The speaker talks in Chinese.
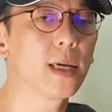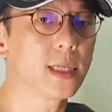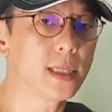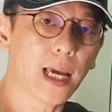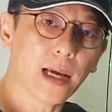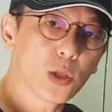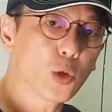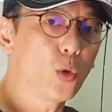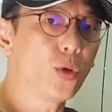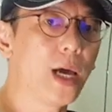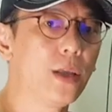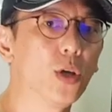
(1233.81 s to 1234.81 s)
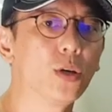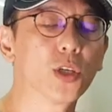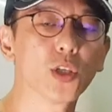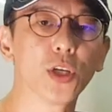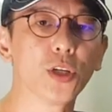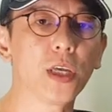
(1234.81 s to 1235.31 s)
一样是做单筒的
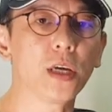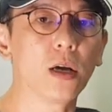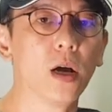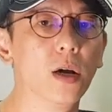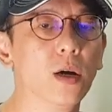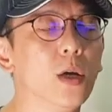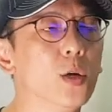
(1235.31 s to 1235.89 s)
设定哈。